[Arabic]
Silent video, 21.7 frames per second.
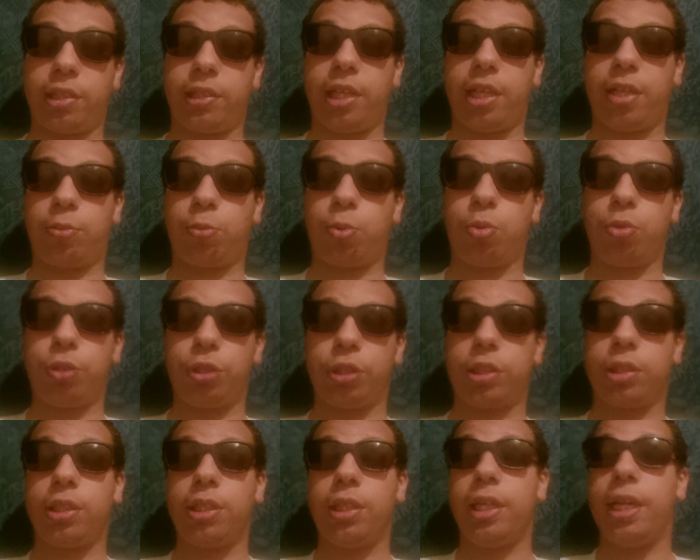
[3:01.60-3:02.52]
ديال
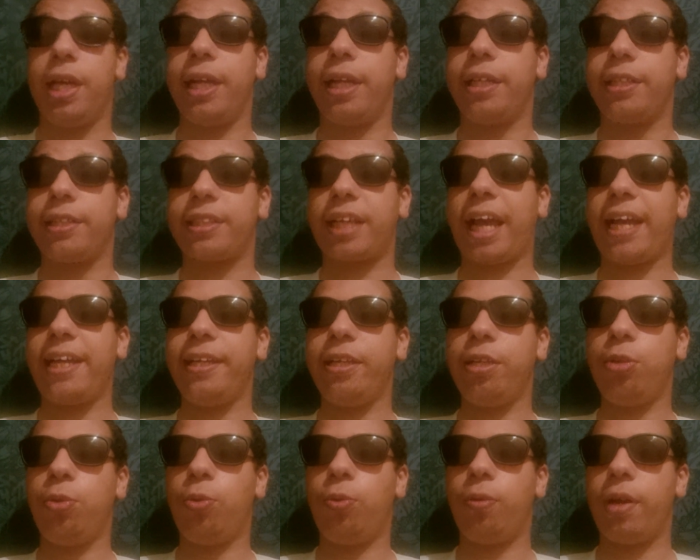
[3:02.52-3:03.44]
كلشي
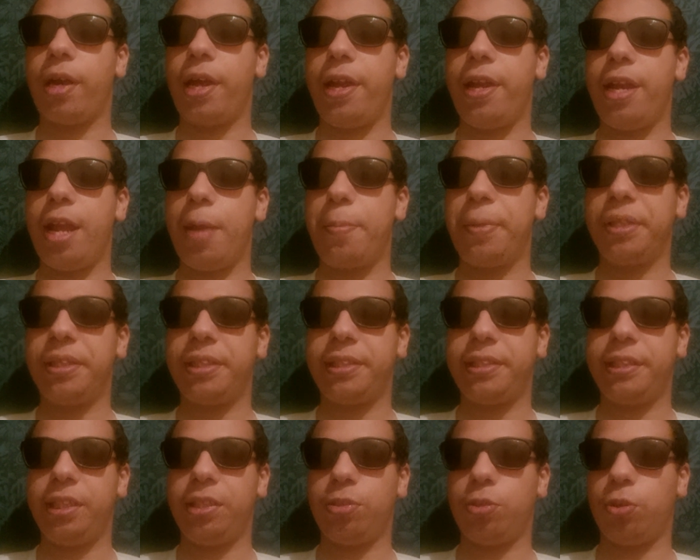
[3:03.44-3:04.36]
تخيلوا ان من
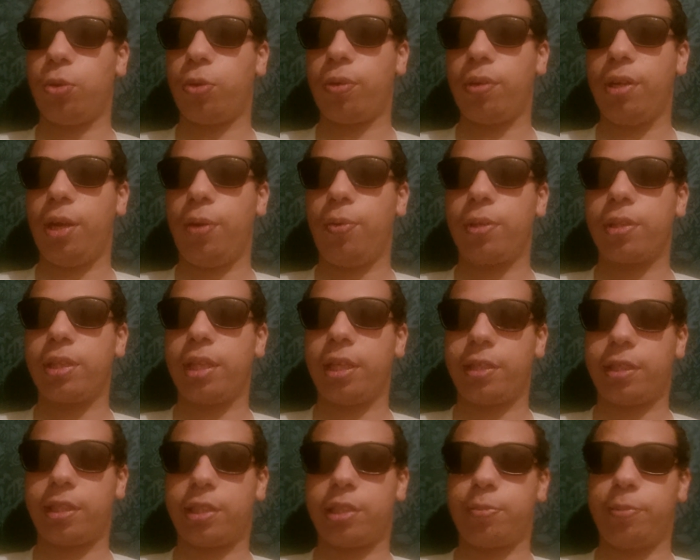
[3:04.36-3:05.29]
90 اورو لحول
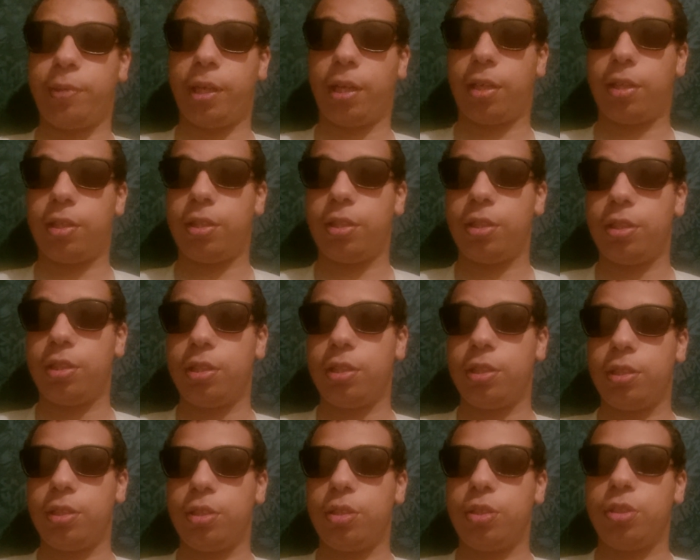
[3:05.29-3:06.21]
طلع 300
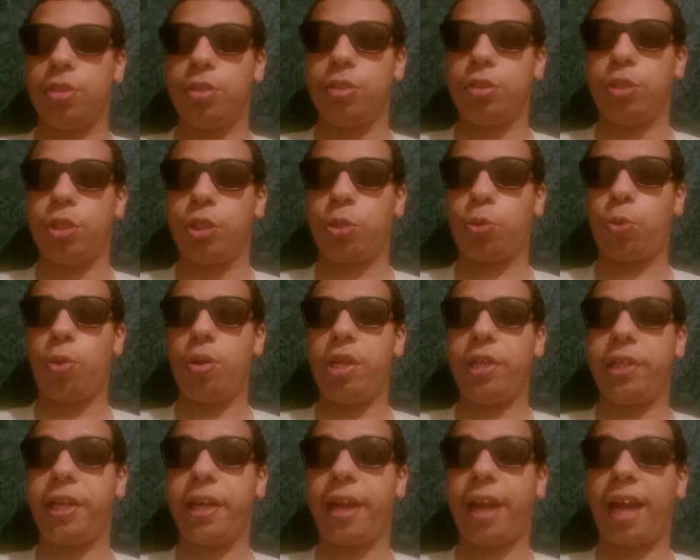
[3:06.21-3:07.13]
شكون
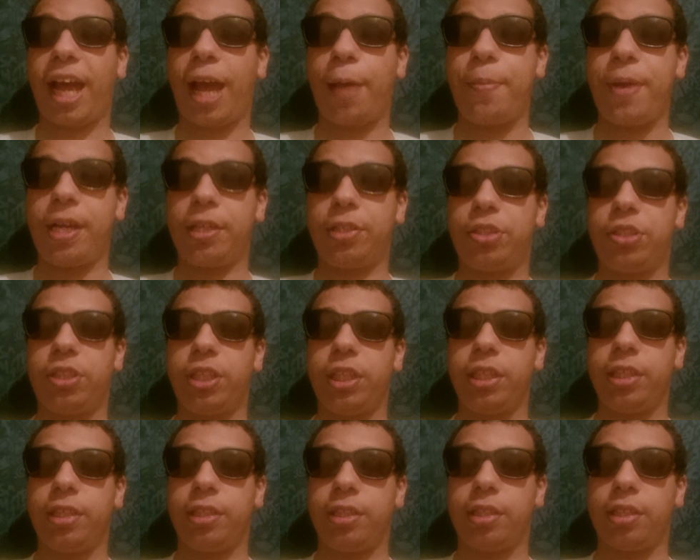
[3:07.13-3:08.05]
اللي كيراقب هذا
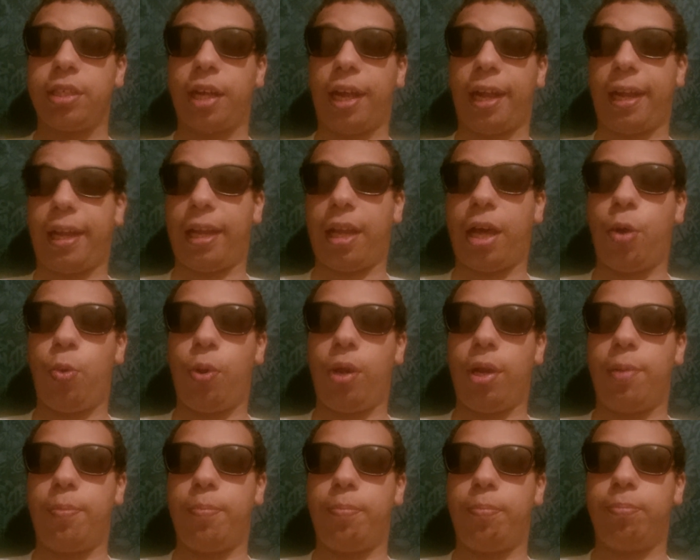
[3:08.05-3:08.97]
الشيء الله
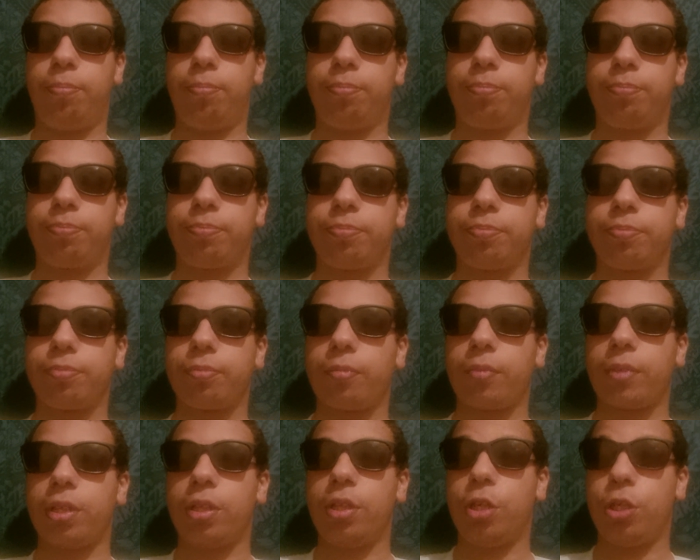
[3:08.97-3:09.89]
اعلم
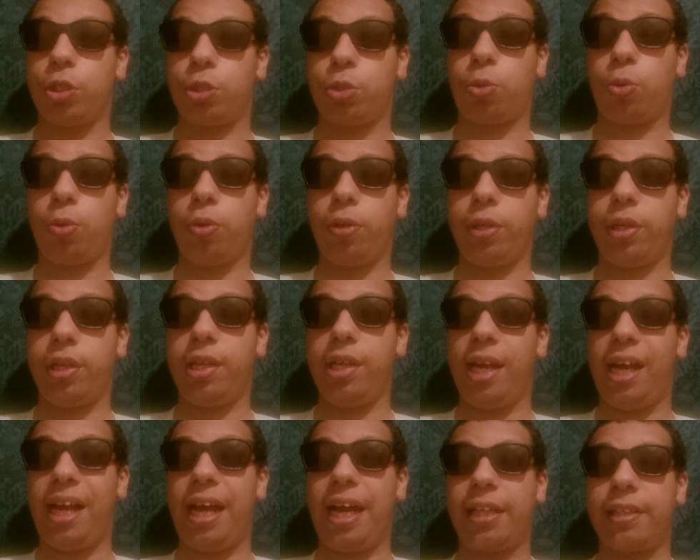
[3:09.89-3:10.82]
شكون
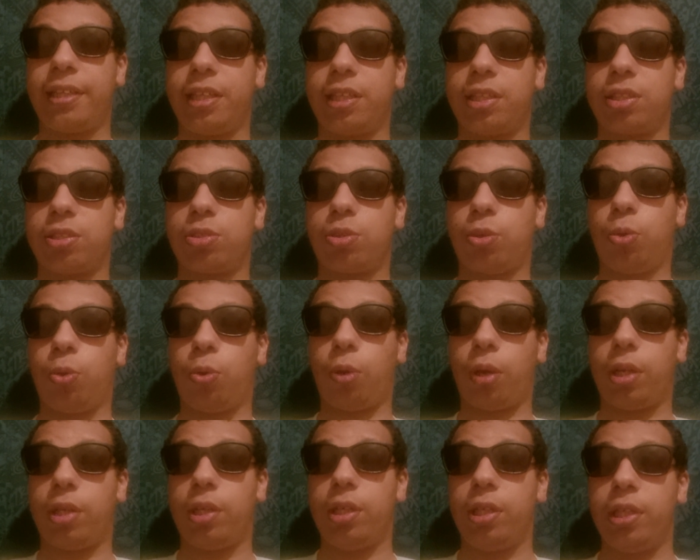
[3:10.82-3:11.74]
اللي حاضي
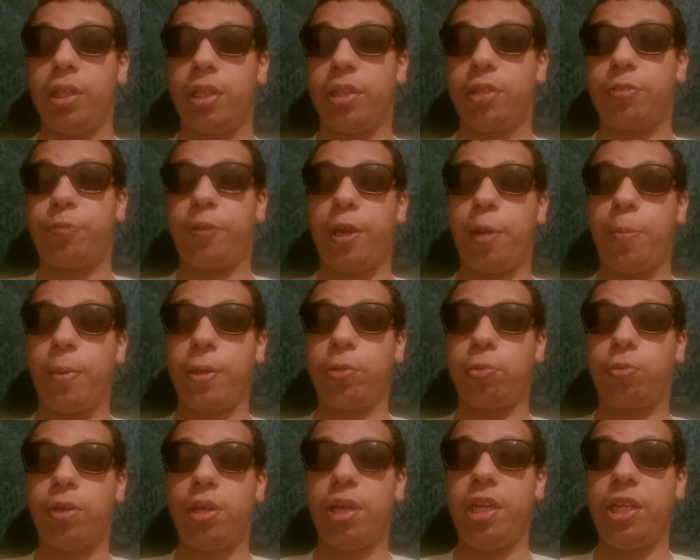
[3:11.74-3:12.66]
السوق فينا هما
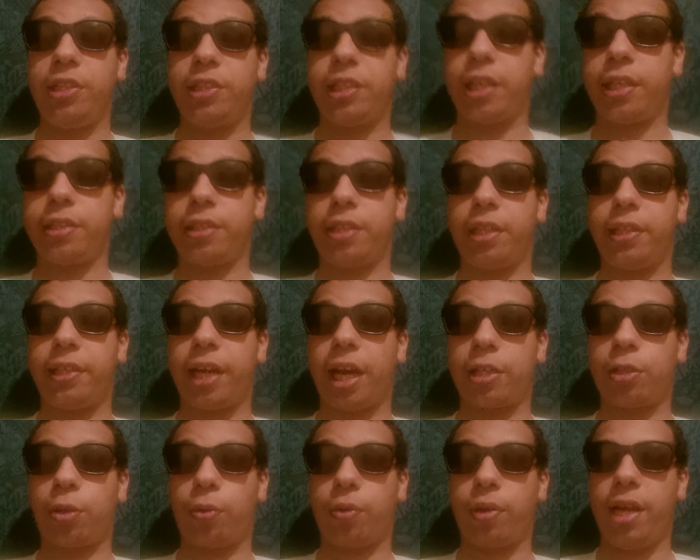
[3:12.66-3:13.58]
دوك الليجان اللي
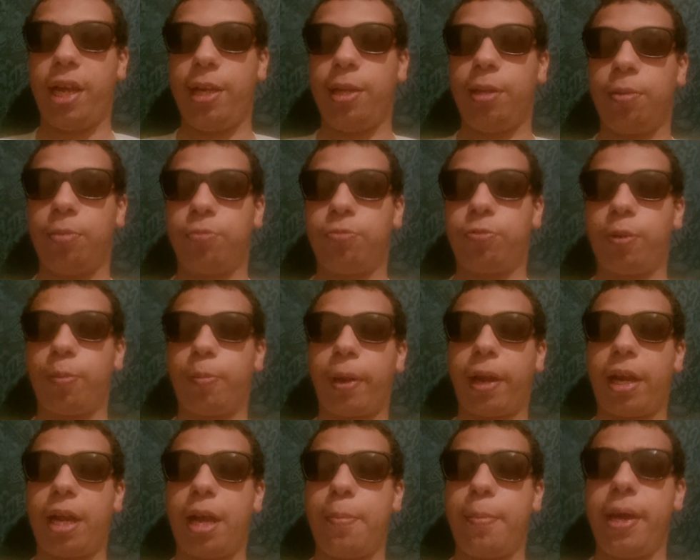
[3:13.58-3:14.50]
كيهضروا لنا عليهم في
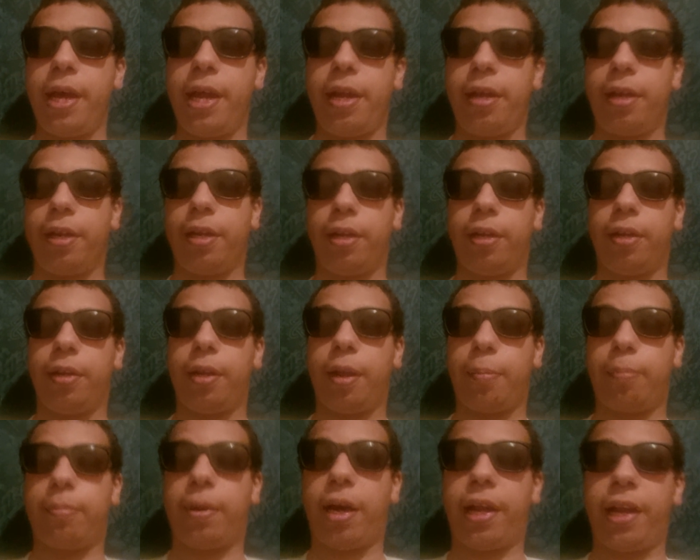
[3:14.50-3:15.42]
البرلمان
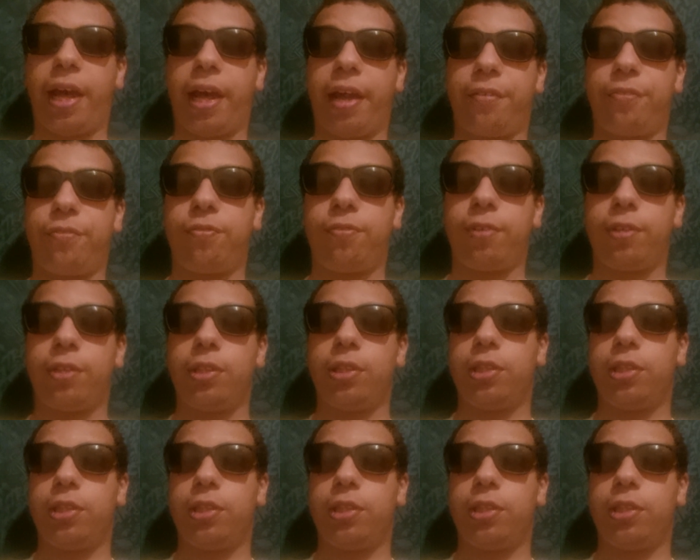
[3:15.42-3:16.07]
ما نعرف